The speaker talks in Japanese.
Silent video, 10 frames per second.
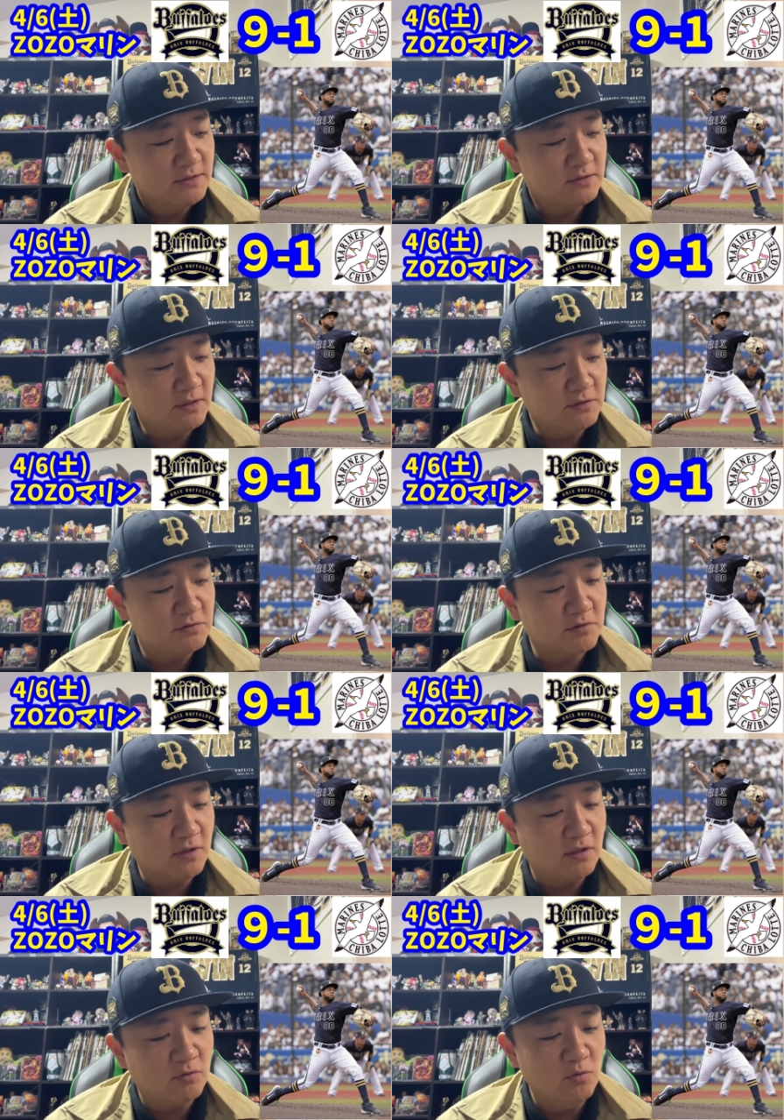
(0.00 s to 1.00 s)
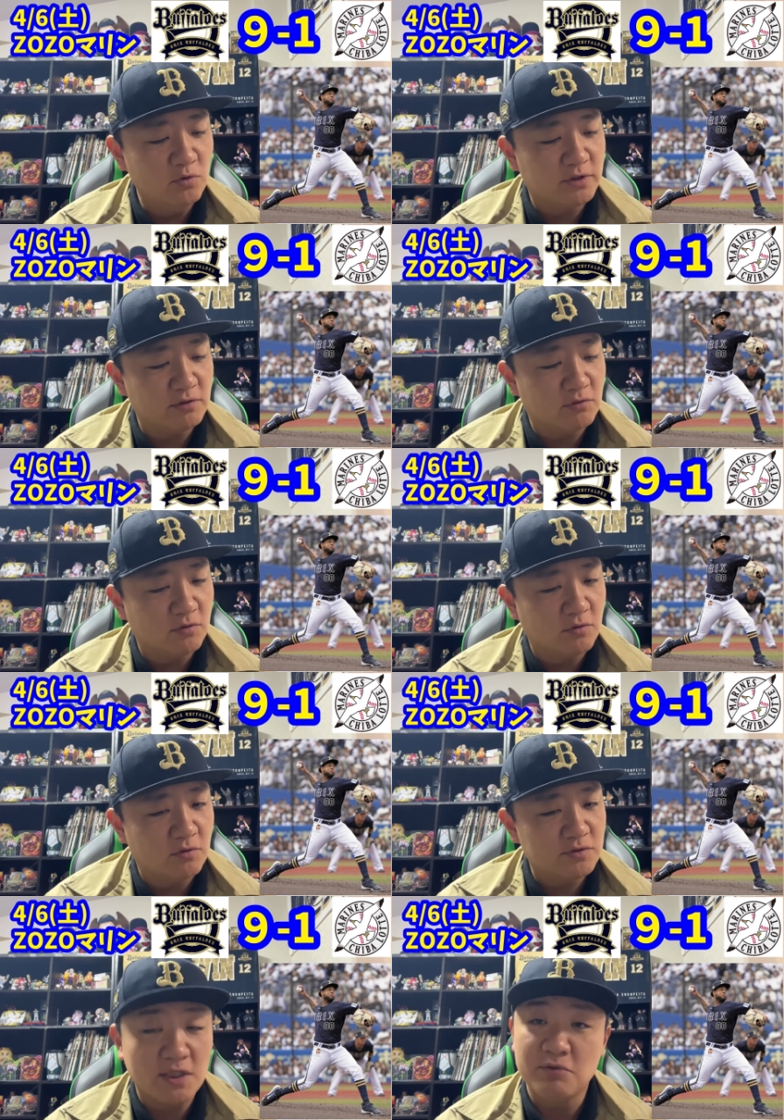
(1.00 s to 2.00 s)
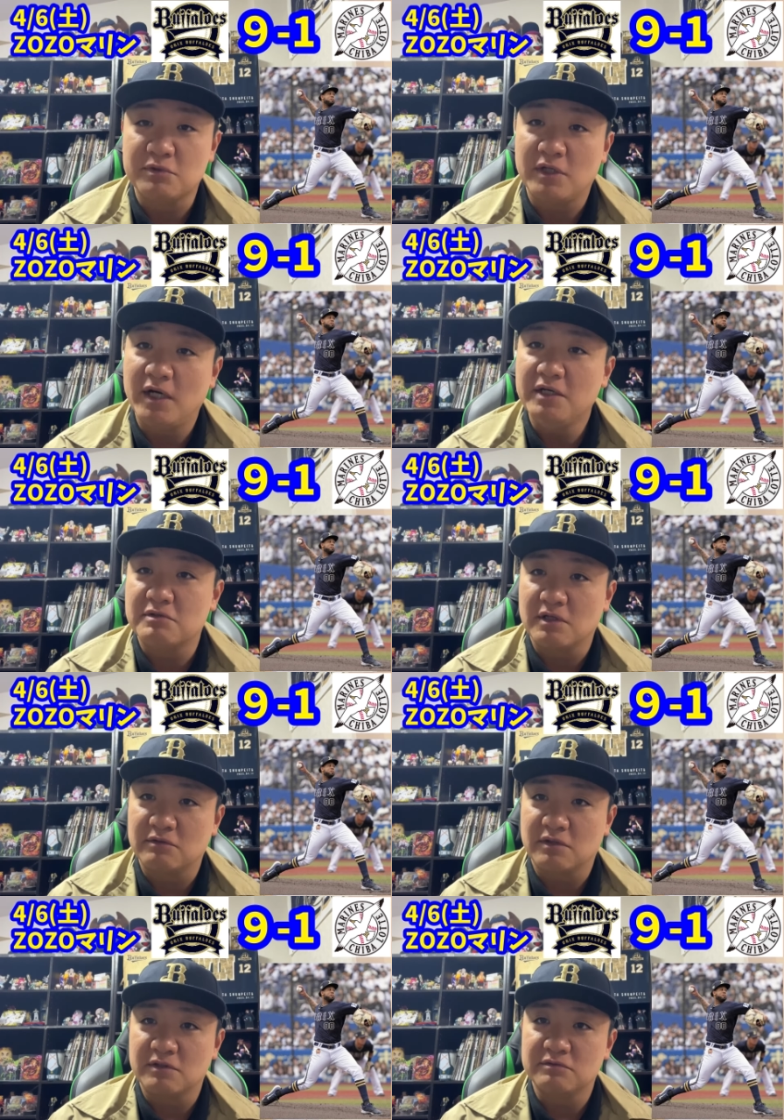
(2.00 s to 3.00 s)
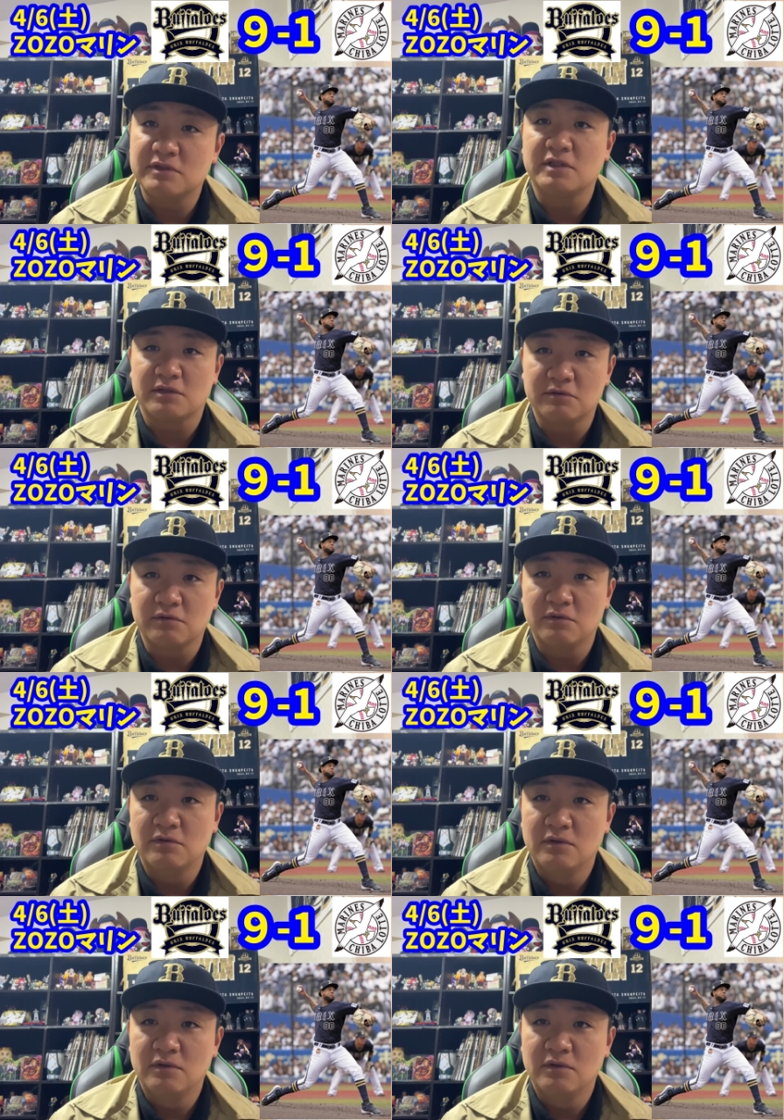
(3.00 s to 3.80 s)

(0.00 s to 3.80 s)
なんていうか、ローテの最後に入るかとか言ってたけど、もう